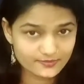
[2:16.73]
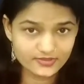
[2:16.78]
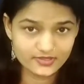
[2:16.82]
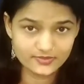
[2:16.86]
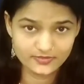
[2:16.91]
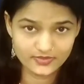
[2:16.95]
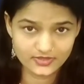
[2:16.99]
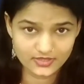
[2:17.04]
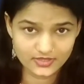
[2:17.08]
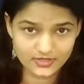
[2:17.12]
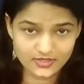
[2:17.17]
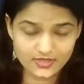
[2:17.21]

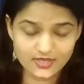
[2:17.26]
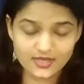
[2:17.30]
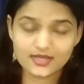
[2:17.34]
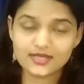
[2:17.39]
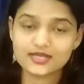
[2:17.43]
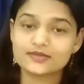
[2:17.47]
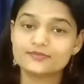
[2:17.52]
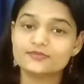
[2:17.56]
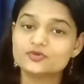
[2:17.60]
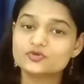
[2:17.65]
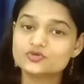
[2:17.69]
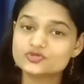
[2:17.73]
कभी भी
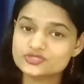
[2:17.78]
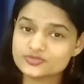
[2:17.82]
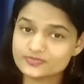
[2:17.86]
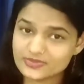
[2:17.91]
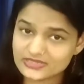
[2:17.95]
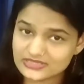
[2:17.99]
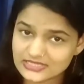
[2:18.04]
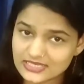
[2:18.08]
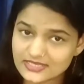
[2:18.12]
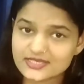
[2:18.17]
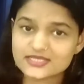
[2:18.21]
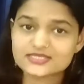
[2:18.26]
अगर हमें कुछ
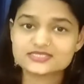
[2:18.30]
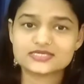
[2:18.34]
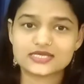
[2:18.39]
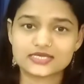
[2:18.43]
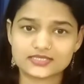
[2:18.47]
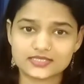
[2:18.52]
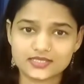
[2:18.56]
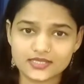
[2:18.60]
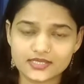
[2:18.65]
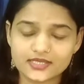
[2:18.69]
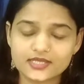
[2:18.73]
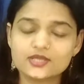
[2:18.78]
बताना
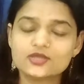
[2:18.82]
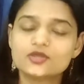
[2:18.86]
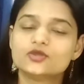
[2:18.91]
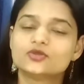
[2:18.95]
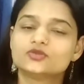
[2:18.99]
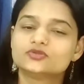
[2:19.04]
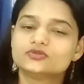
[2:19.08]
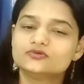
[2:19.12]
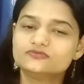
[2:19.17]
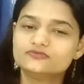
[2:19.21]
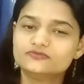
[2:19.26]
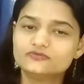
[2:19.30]
चाहता है
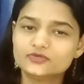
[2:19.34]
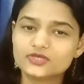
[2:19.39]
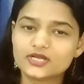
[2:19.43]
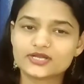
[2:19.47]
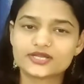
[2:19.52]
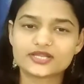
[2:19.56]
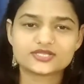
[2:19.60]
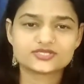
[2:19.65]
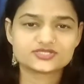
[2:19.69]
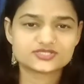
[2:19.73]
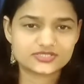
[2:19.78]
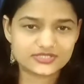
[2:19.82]
तो फुल
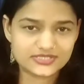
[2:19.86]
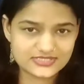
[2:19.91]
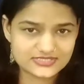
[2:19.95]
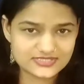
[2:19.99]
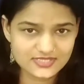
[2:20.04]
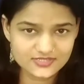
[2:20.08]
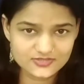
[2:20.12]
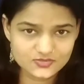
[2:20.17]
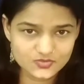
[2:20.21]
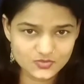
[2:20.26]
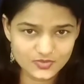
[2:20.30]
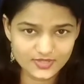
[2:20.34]
अटेंशन के
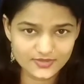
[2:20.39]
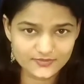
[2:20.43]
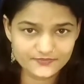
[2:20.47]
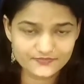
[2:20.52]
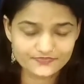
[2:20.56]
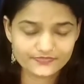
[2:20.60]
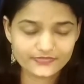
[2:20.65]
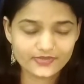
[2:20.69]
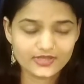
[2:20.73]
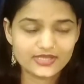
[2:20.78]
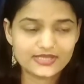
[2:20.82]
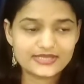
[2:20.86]
साथ सुने
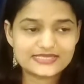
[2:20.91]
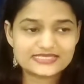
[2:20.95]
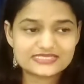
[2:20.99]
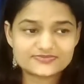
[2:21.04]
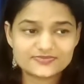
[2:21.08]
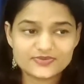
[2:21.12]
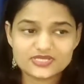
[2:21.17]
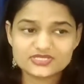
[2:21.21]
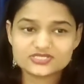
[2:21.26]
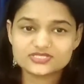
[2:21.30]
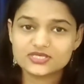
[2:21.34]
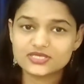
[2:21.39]

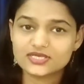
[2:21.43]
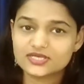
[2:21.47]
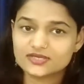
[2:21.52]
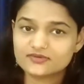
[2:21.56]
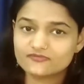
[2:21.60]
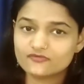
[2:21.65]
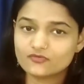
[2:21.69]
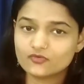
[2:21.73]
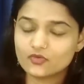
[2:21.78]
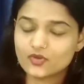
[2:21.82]
स्पेशली अगर